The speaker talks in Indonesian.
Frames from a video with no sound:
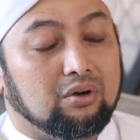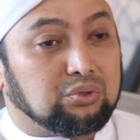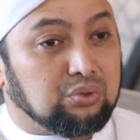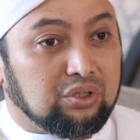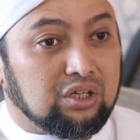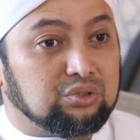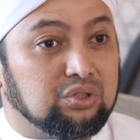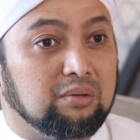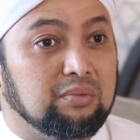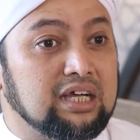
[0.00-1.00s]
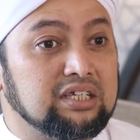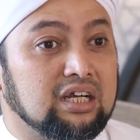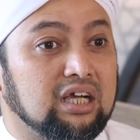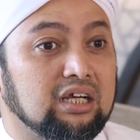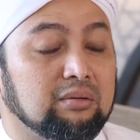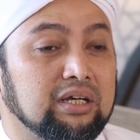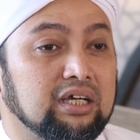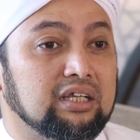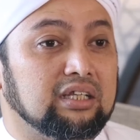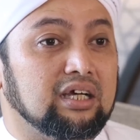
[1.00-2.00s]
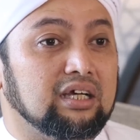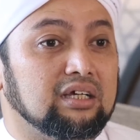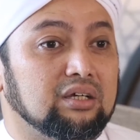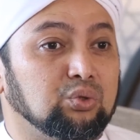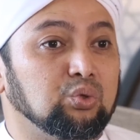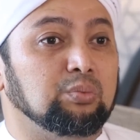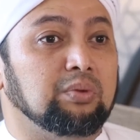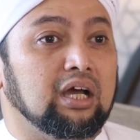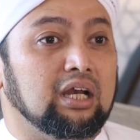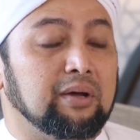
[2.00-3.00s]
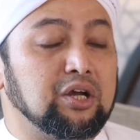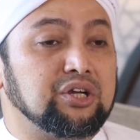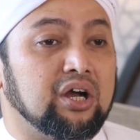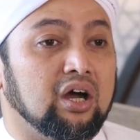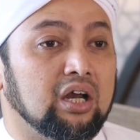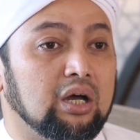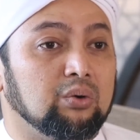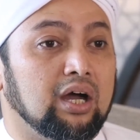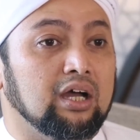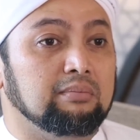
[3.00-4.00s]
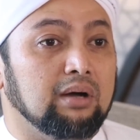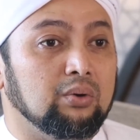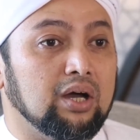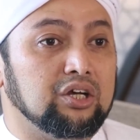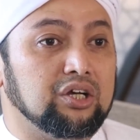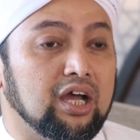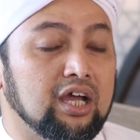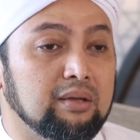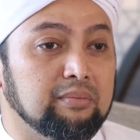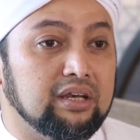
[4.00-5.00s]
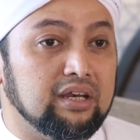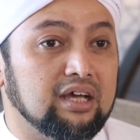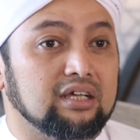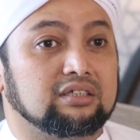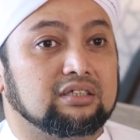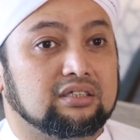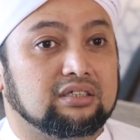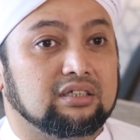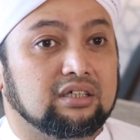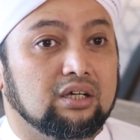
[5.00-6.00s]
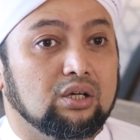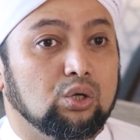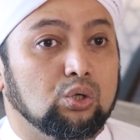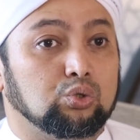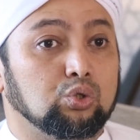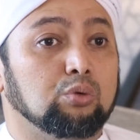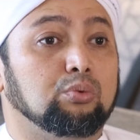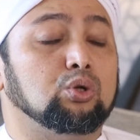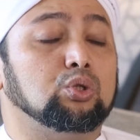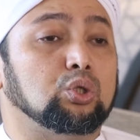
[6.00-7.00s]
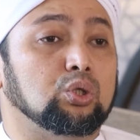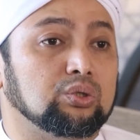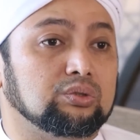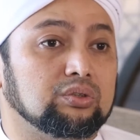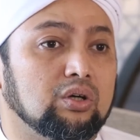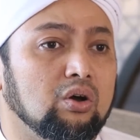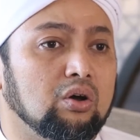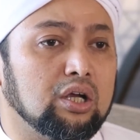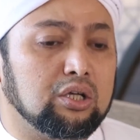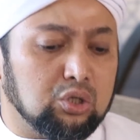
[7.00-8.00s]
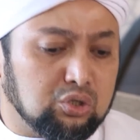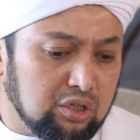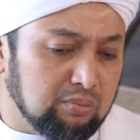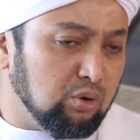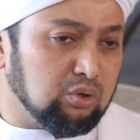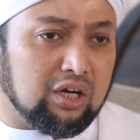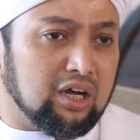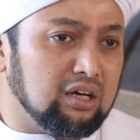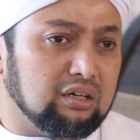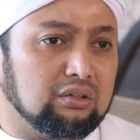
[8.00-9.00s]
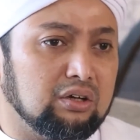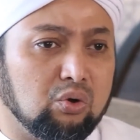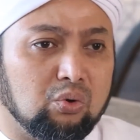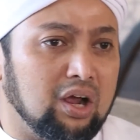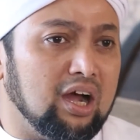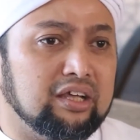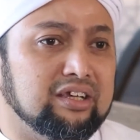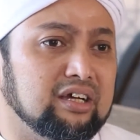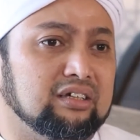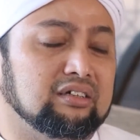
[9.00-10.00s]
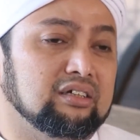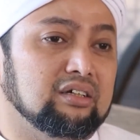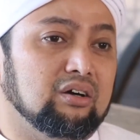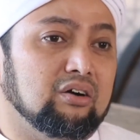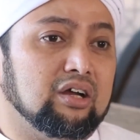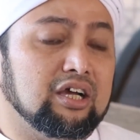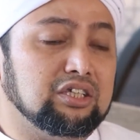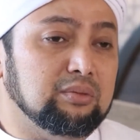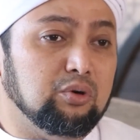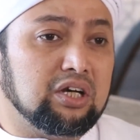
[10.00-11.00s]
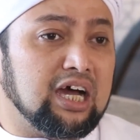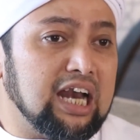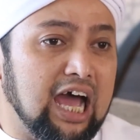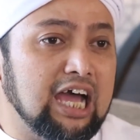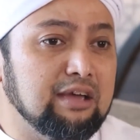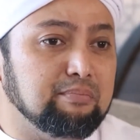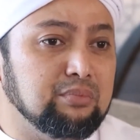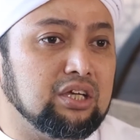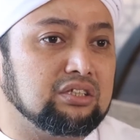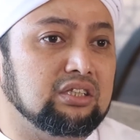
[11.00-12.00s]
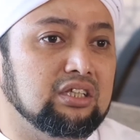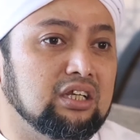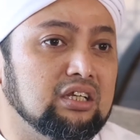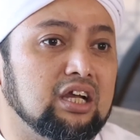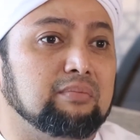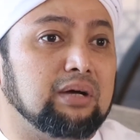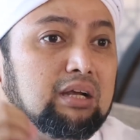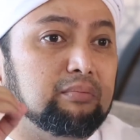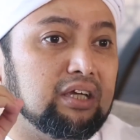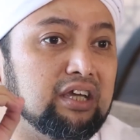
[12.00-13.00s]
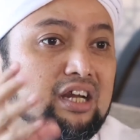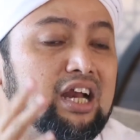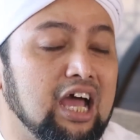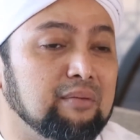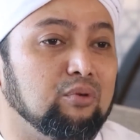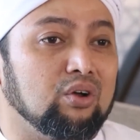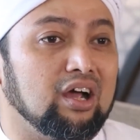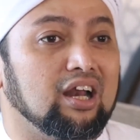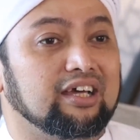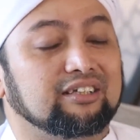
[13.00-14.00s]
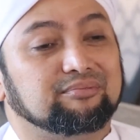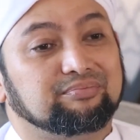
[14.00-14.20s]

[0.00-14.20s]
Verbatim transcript: Rasulullah sudah mengajarkan kepada kita tuba liman syaghalahu aibahu an aibin nas. Sungguh beruntung orang yang sibuk dengan kekurangannya, Orang yang sibuk dengan aibnya sendiri daripada mikirin aib orang lain.